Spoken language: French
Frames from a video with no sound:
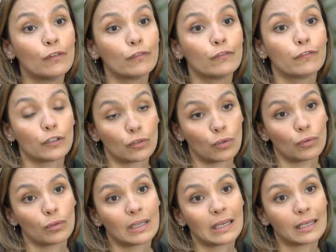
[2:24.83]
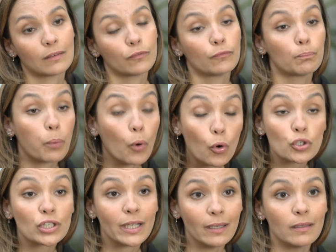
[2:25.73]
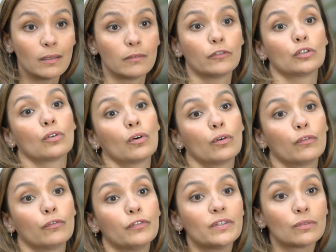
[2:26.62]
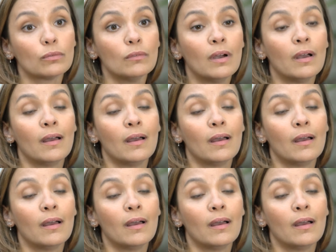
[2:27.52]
votre projet, votre vision,